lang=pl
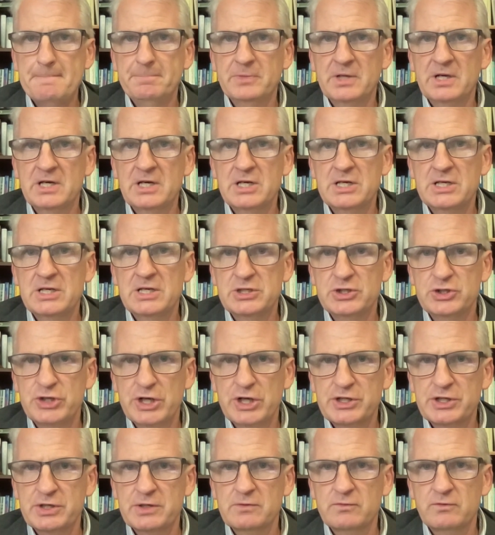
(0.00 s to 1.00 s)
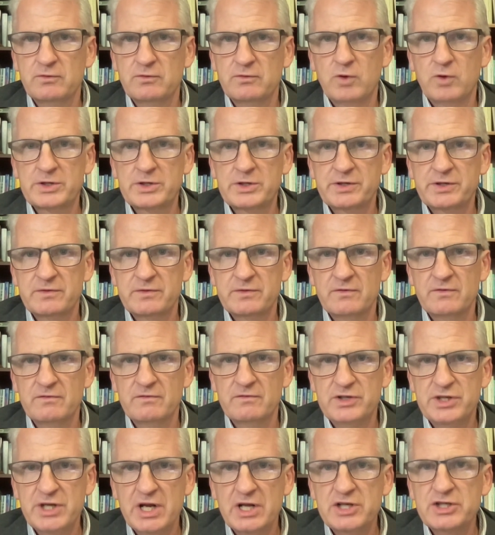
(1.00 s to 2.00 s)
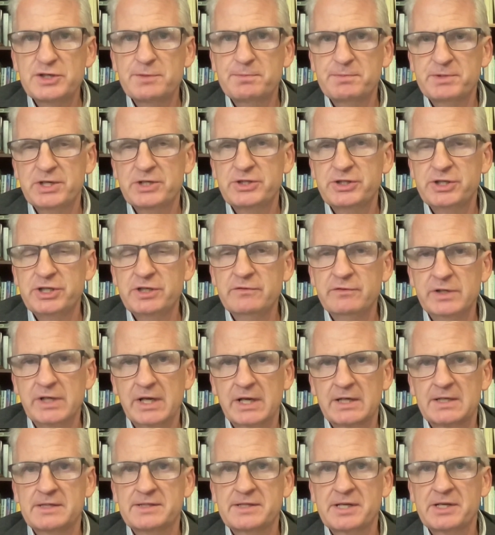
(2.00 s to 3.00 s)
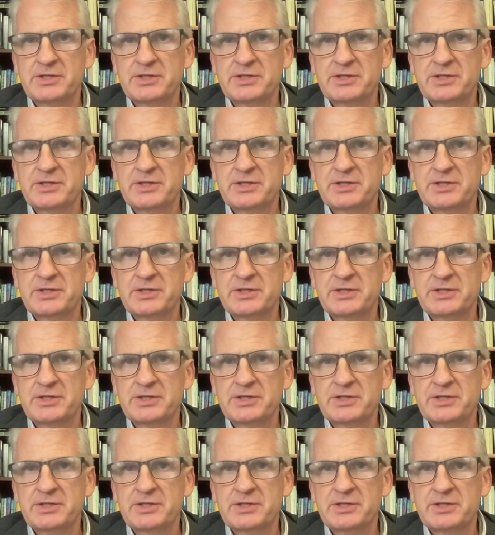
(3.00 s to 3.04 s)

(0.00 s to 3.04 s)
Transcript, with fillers: Um, że, właśnie, wręcz przeciwnie.